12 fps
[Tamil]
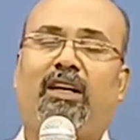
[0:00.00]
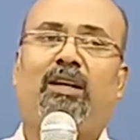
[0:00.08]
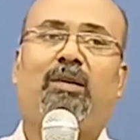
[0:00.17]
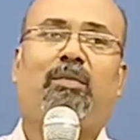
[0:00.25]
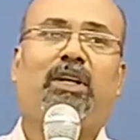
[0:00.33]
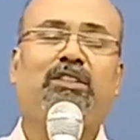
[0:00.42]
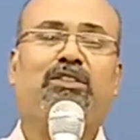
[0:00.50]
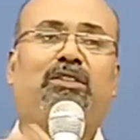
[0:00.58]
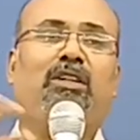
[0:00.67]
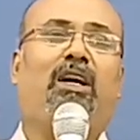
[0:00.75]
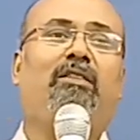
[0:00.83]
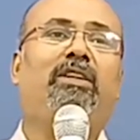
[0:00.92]
மனுஷன்
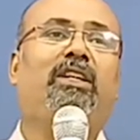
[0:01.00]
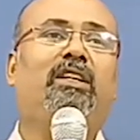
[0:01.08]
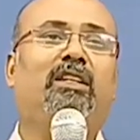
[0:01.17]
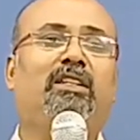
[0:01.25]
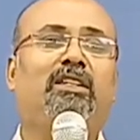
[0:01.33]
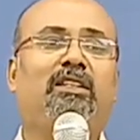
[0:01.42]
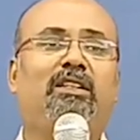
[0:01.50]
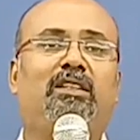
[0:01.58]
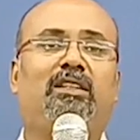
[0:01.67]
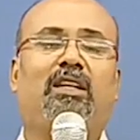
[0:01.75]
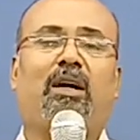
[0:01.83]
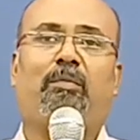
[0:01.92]
ஆவி இருக்குது
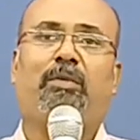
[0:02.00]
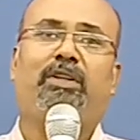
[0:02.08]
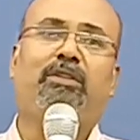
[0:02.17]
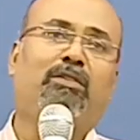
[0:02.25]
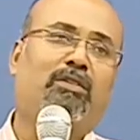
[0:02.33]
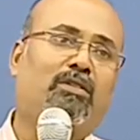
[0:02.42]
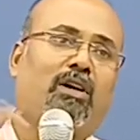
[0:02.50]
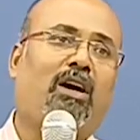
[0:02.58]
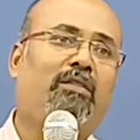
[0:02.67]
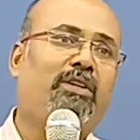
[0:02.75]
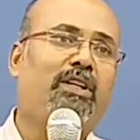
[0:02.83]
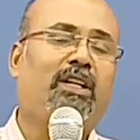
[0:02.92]
அப்போ இவருக்கும்
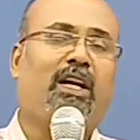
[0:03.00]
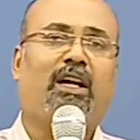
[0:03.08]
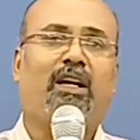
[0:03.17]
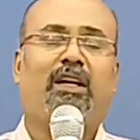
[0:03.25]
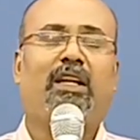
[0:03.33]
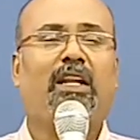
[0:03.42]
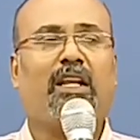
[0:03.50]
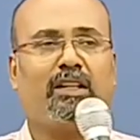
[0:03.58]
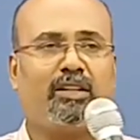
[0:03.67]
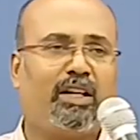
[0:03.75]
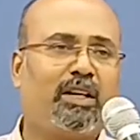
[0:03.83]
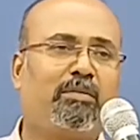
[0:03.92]
ஆவின்னா
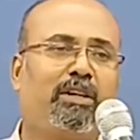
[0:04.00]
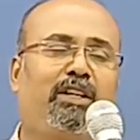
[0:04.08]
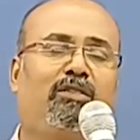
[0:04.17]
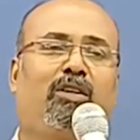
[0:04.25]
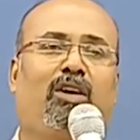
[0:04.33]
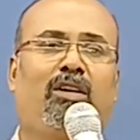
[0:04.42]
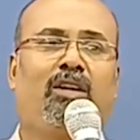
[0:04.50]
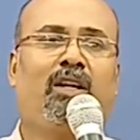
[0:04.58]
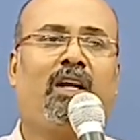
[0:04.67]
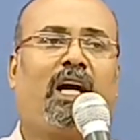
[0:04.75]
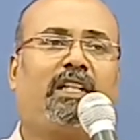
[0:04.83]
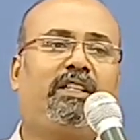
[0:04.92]
எல்லாரையும் என்ன பண்ணிடுவோம்
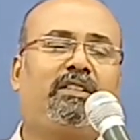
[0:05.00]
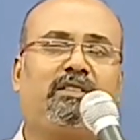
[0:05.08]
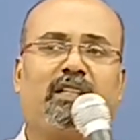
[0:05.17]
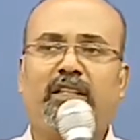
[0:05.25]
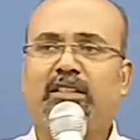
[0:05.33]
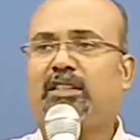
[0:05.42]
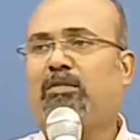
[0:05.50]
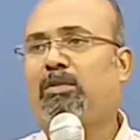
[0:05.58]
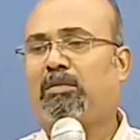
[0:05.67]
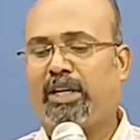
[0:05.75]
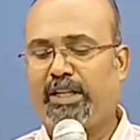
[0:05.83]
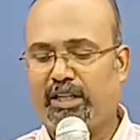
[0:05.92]
அதை
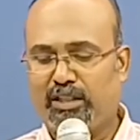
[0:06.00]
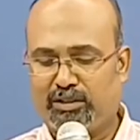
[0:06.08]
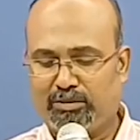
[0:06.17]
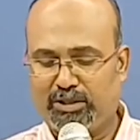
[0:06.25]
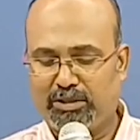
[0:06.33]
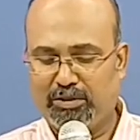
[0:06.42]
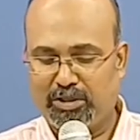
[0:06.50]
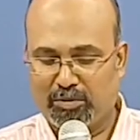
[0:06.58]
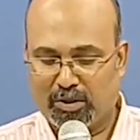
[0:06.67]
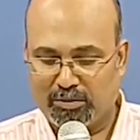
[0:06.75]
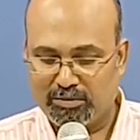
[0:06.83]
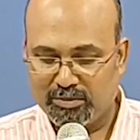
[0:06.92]
சரிசமமாக எடுத்து வந்து
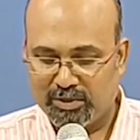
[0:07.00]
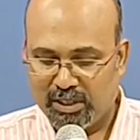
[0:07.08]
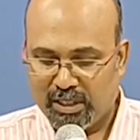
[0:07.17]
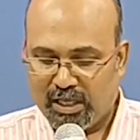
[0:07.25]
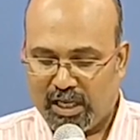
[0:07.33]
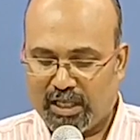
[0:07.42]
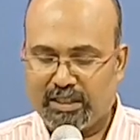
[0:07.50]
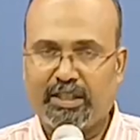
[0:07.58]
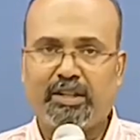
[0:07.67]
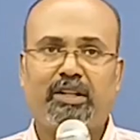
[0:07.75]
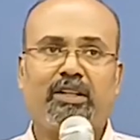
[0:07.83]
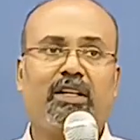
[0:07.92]
விடுவோம் அதை
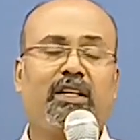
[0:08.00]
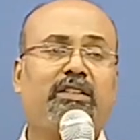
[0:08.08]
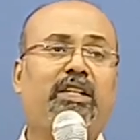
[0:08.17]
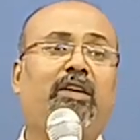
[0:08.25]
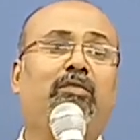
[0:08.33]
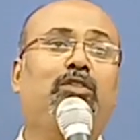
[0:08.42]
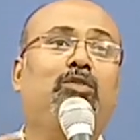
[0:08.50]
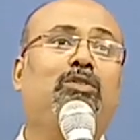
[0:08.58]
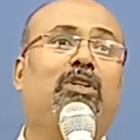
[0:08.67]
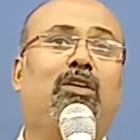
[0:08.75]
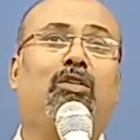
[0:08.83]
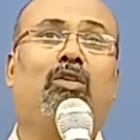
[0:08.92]
இல்லை
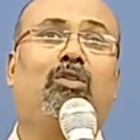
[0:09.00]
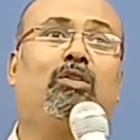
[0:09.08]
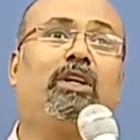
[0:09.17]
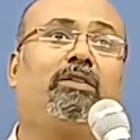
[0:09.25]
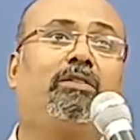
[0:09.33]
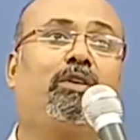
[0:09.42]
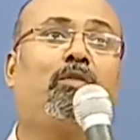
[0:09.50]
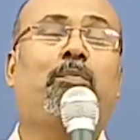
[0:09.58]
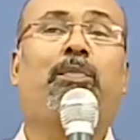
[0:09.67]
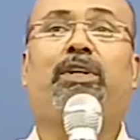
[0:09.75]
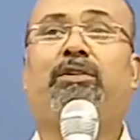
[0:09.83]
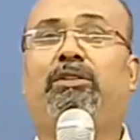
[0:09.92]
தேவதூதர்களோடு கூட இவரை
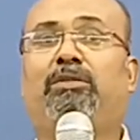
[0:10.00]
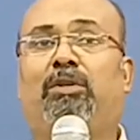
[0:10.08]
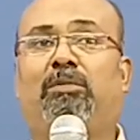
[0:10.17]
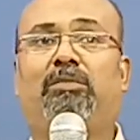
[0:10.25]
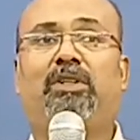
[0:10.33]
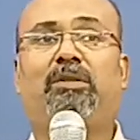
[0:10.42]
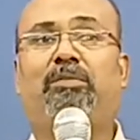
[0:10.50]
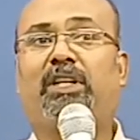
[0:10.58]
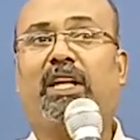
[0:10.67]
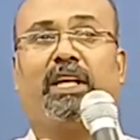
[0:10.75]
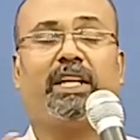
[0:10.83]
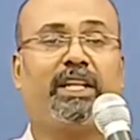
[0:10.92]
ஒப்பிட்டு விடுவோம்
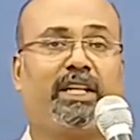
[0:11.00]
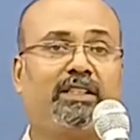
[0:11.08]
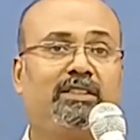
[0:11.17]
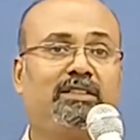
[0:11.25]
இப்படிலாம் கிடையாது